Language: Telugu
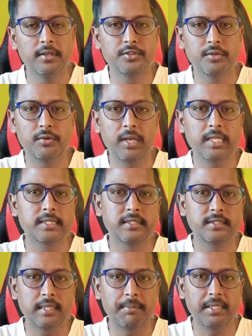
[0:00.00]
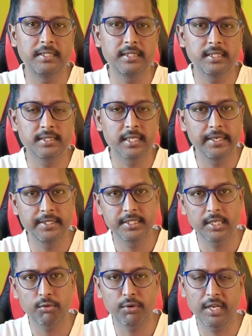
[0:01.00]
సో వాళ్ళకి సంబంధించిన స్క్రీన్
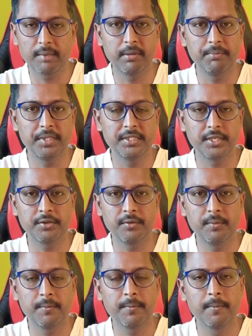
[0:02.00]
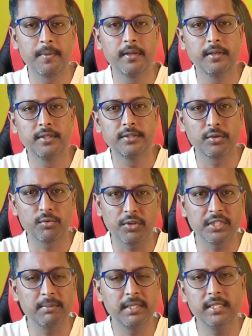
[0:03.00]
షాట్లు కూడా నాకు పంపించారు సో
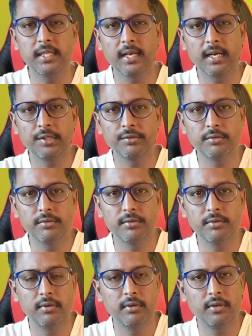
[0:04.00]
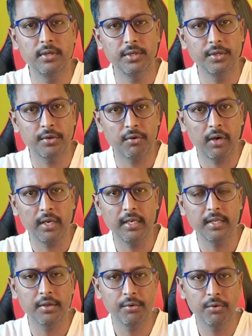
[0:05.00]
కొంతమందికే కాదు
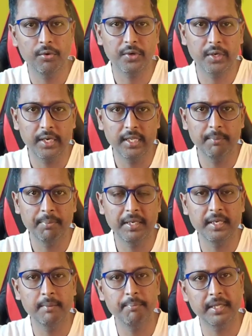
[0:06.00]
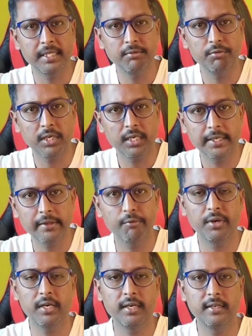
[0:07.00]
రాయల్ క్యూలో ట్రేడింగ్ పెట్టిన ప్రతి ఒక్కరికి
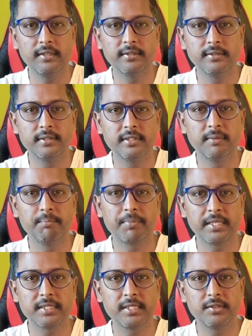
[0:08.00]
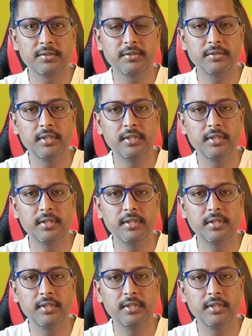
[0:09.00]
కూడా ప్రజెంట్